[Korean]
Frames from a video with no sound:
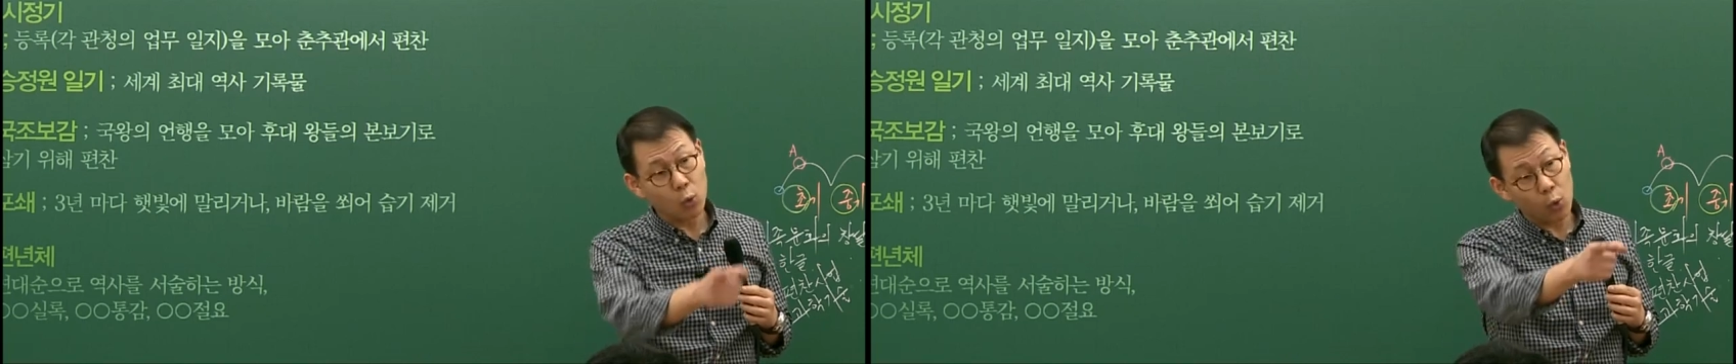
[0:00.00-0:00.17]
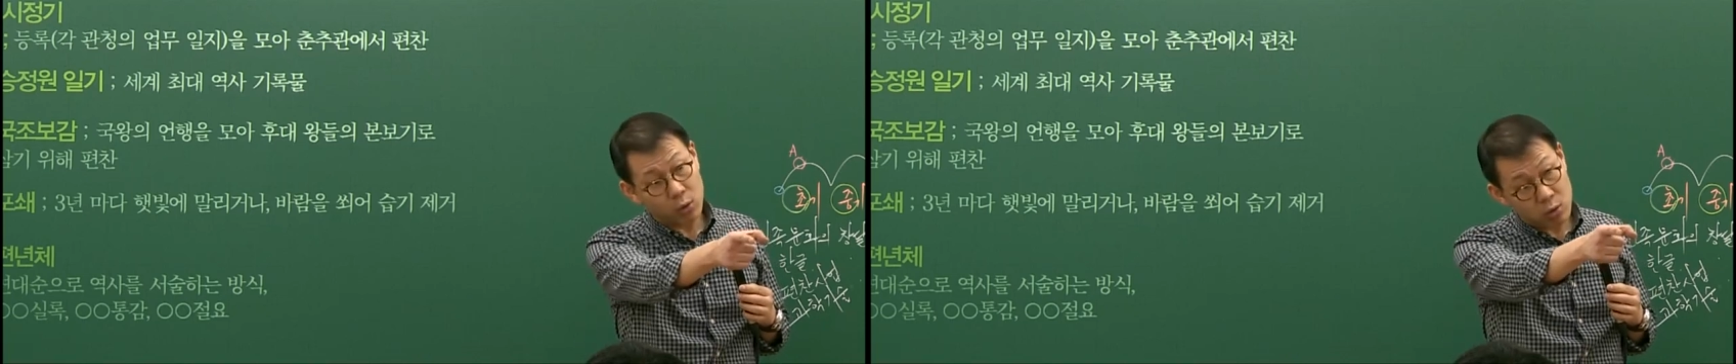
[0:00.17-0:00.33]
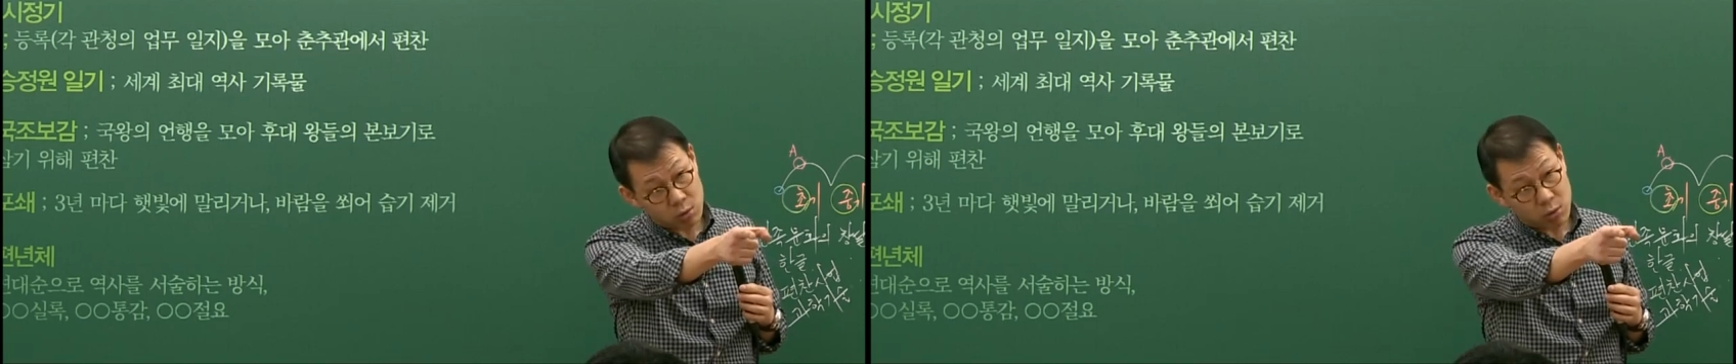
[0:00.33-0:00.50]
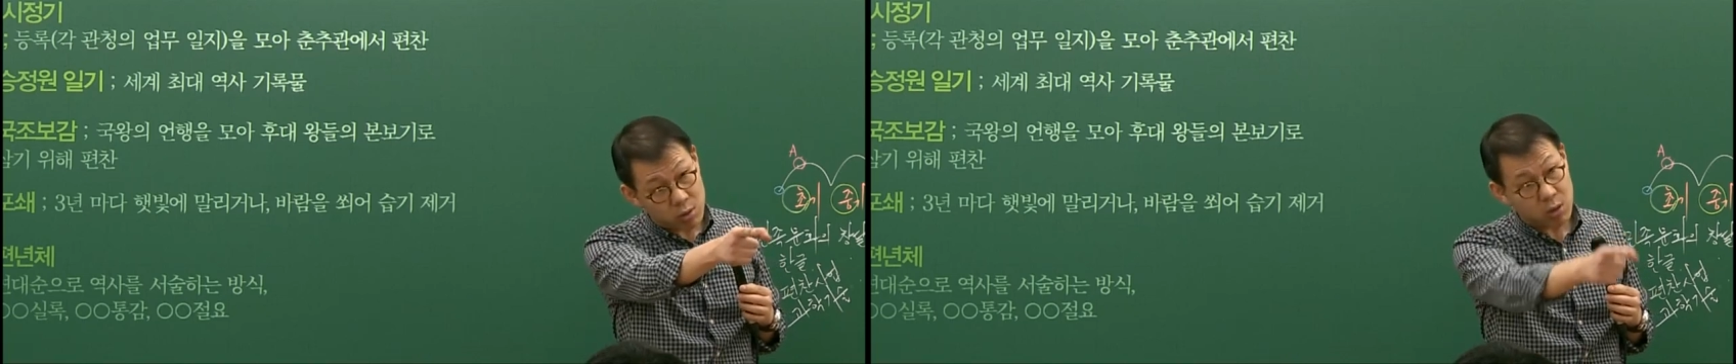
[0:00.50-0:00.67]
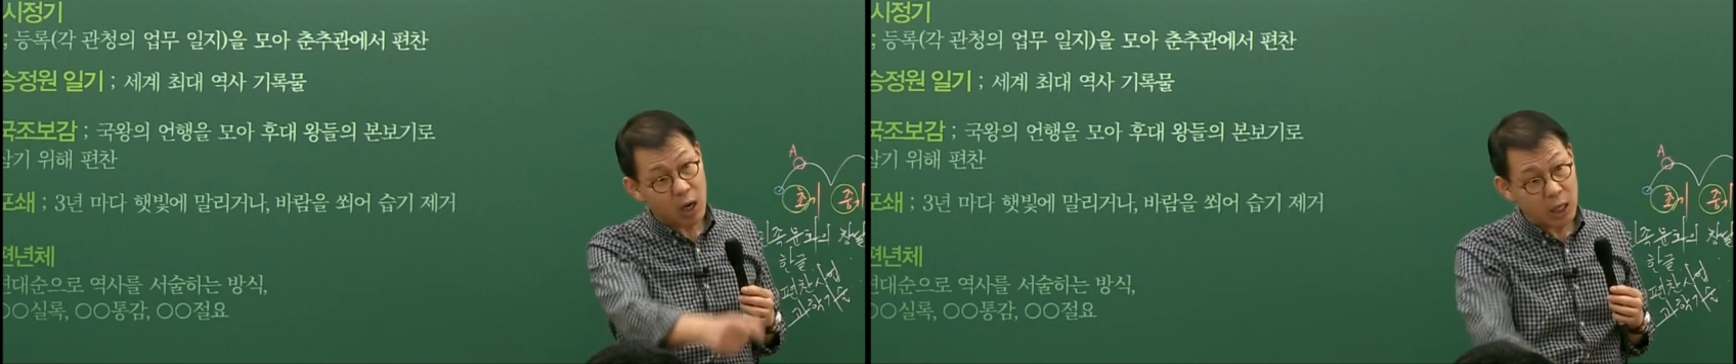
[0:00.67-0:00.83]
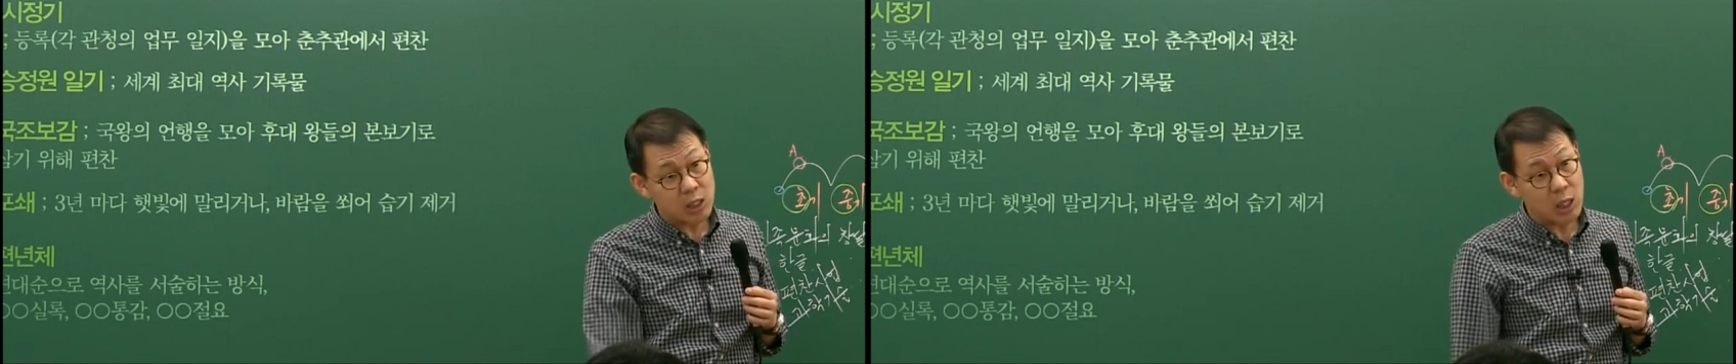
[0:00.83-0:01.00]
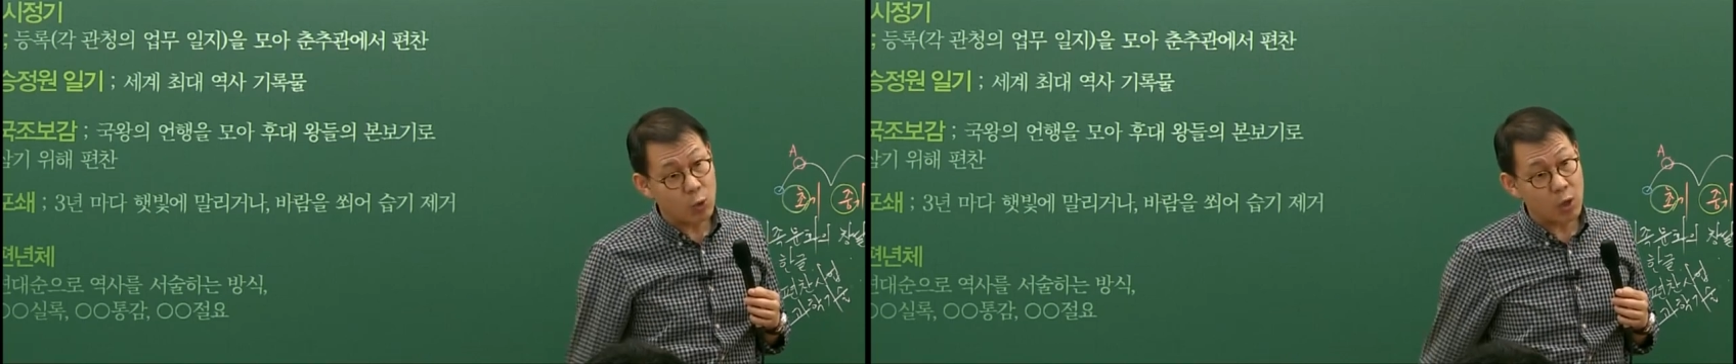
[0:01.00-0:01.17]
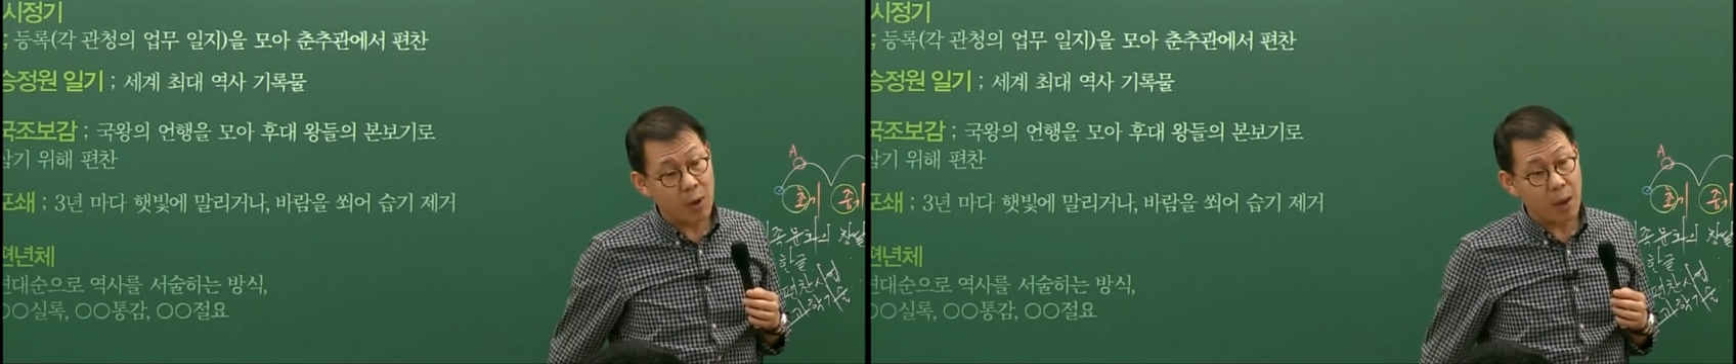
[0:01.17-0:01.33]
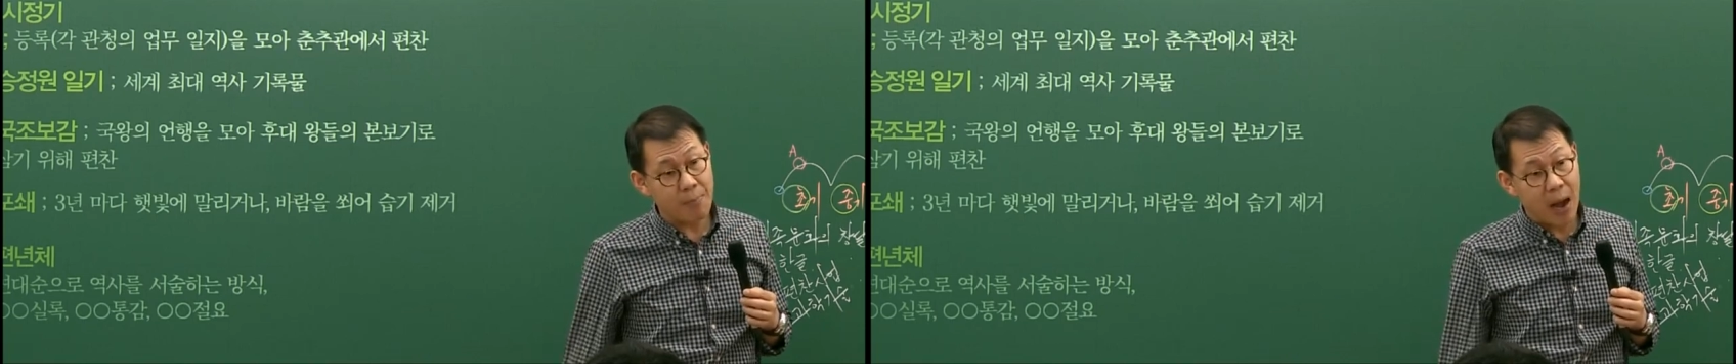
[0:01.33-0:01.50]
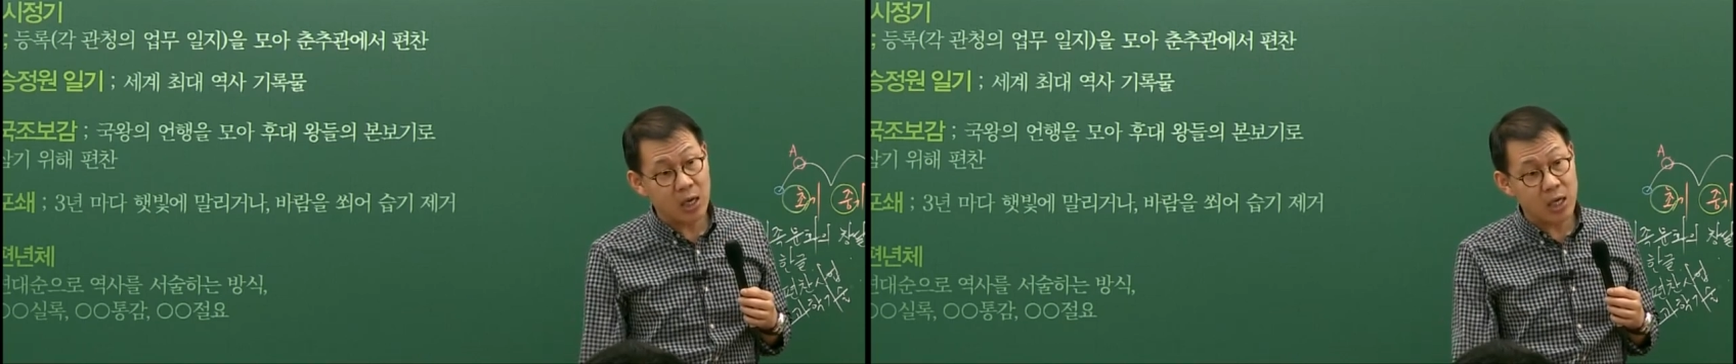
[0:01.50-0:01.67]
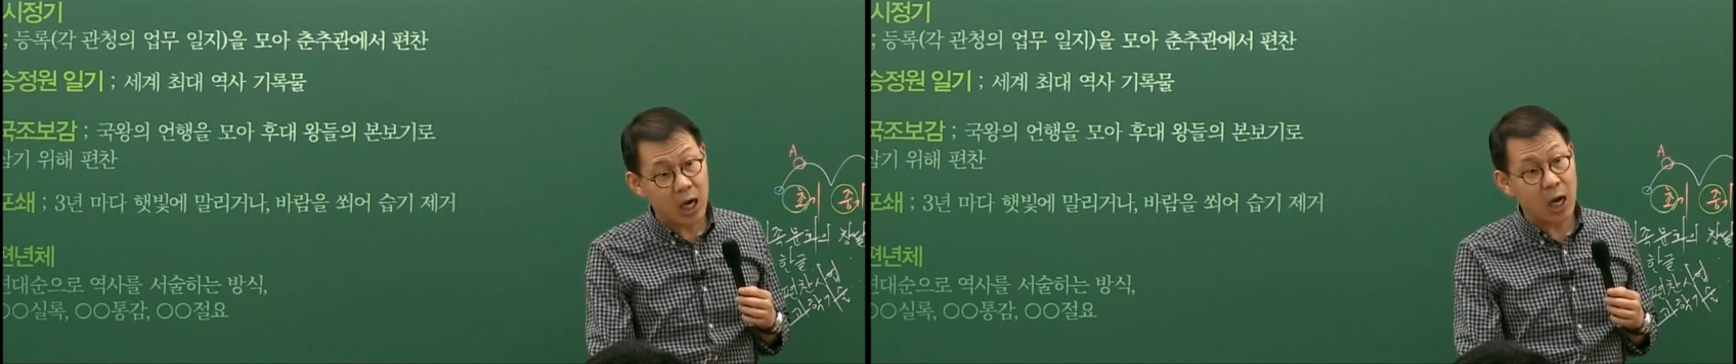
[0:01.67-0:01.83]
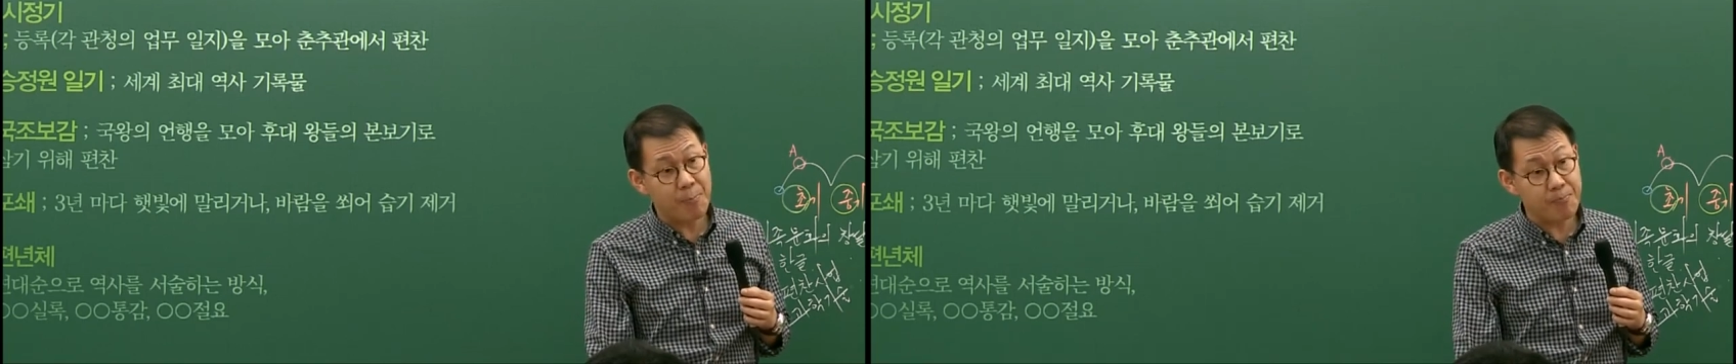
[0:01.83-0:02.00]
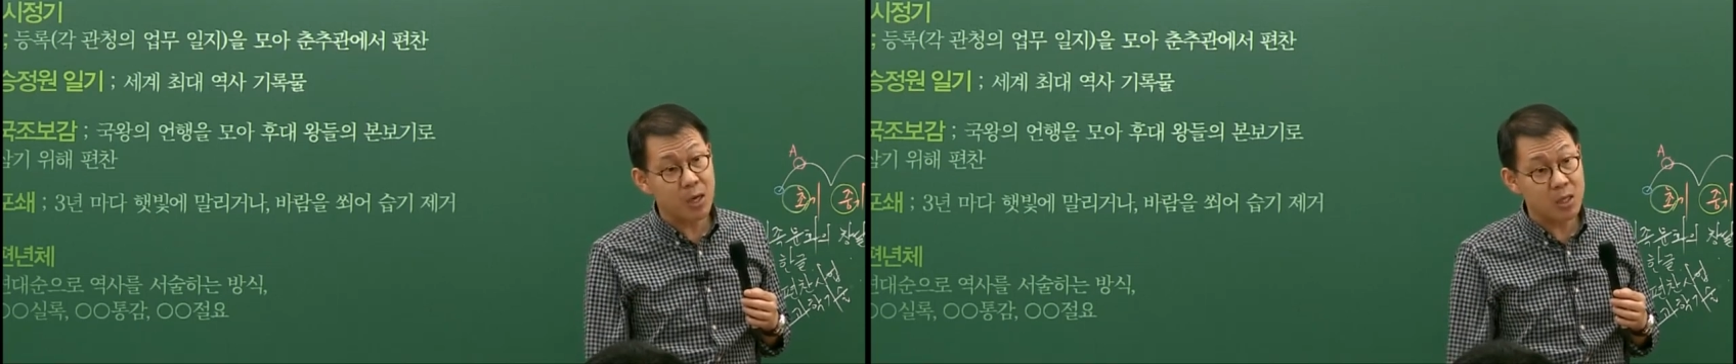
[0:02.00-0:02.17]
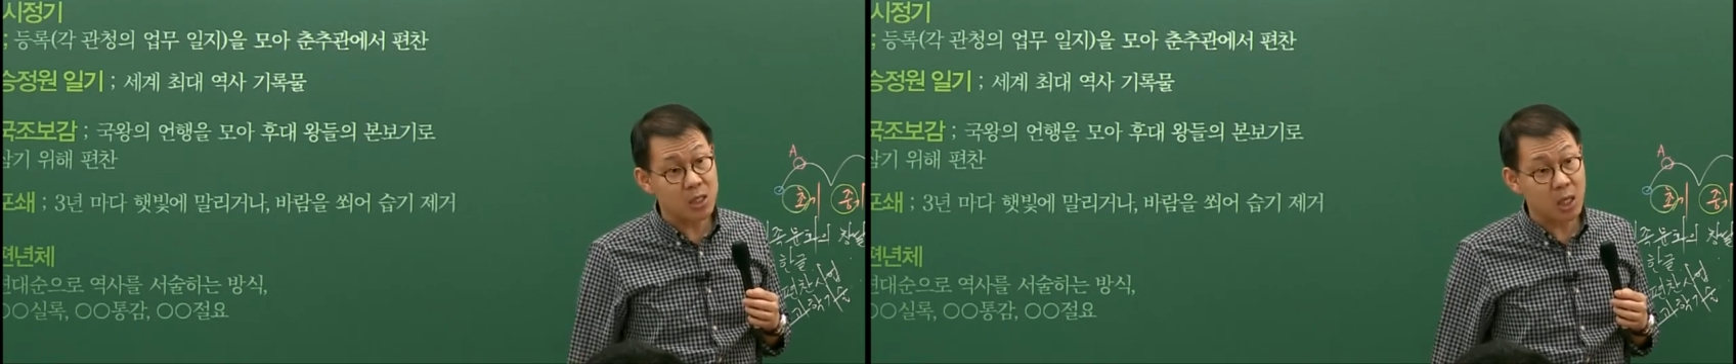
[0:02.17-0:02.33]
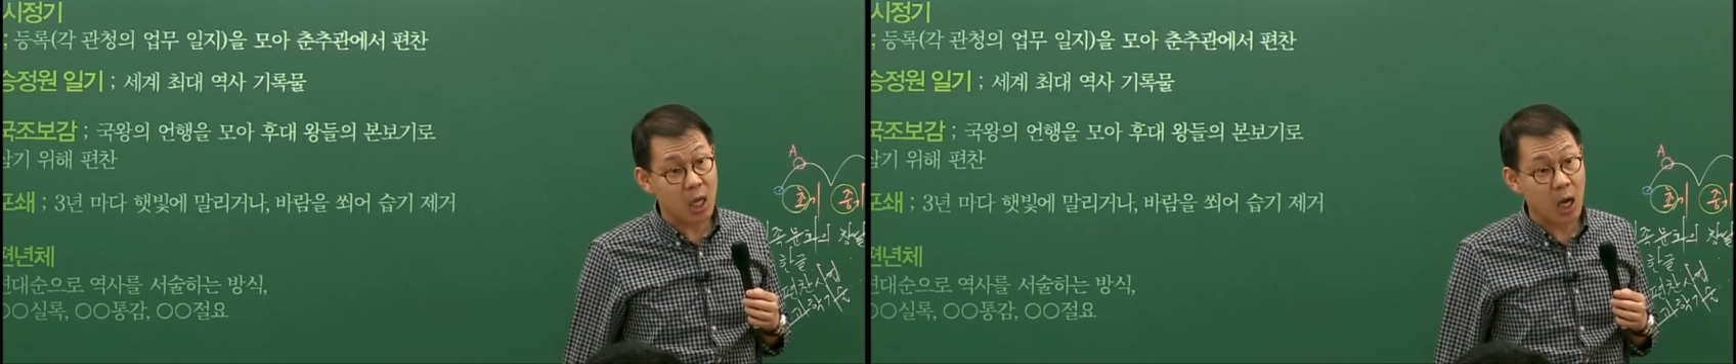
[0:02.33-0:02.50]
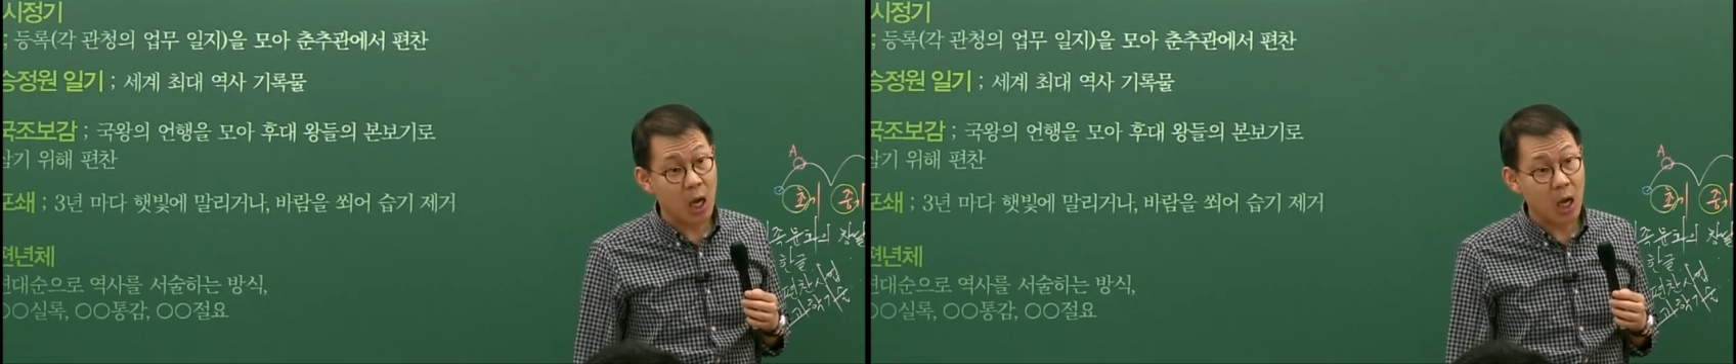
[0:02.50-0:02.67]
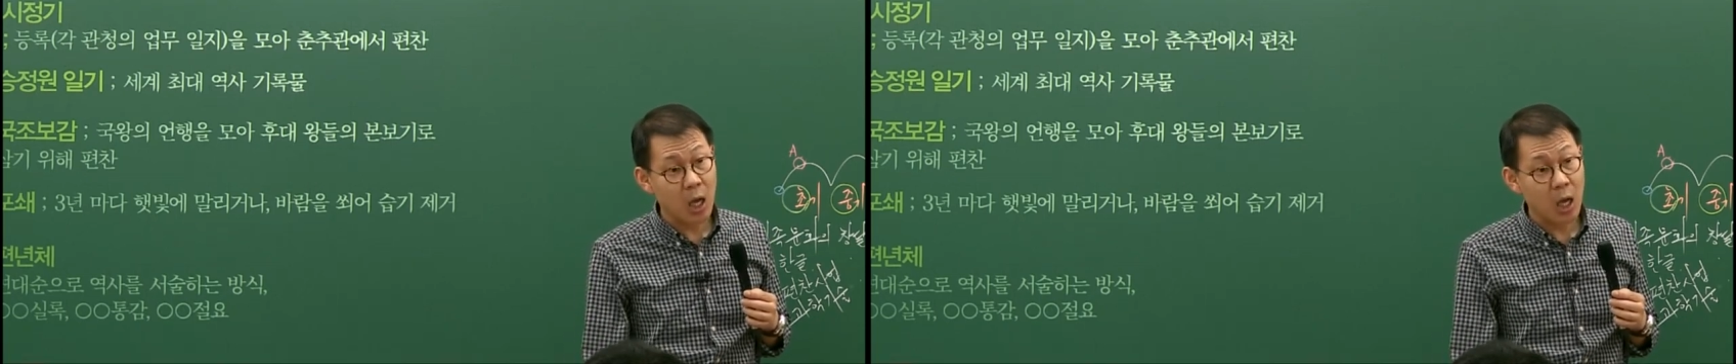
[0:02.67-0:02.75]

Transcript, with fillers: 또 그 그거랑 같이 나온 게 뭐야? 방약 합편이잖아.